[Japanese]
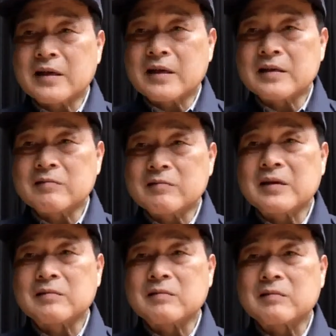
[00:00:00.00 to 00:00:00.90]
りあえず
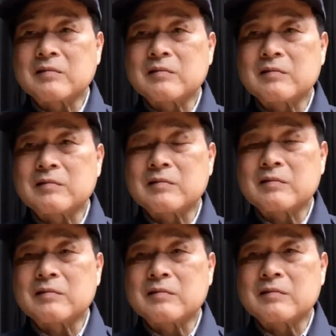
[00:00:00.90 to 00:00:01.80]
はあ
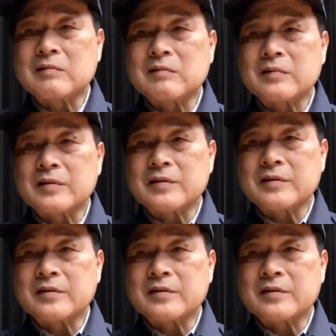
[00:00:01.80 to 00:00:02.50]
の